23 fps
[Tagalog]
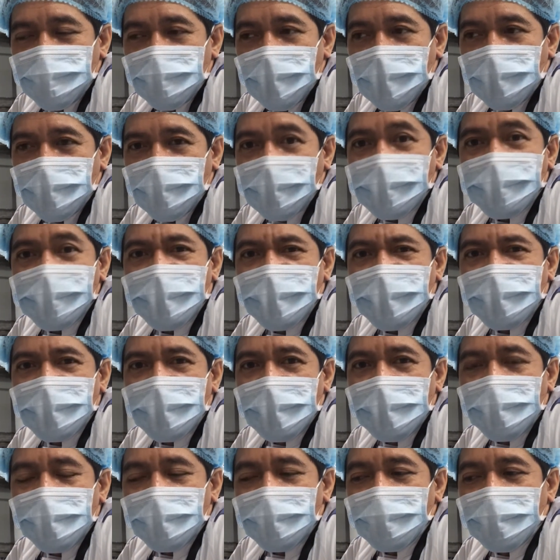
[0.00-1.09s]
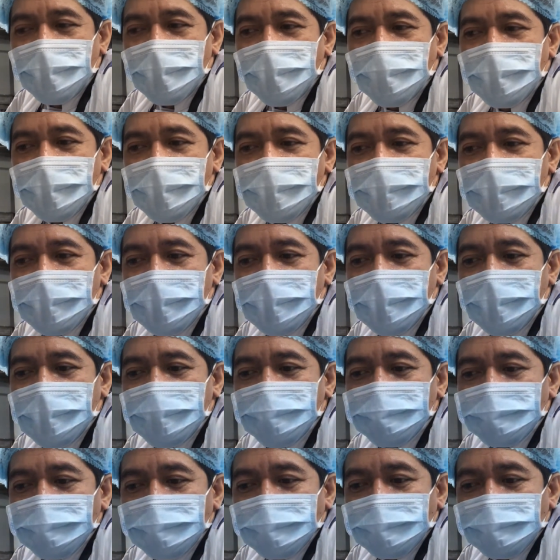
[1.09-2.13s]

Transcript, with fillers: Uh, kasi ang gagawin ko ngayon is uh,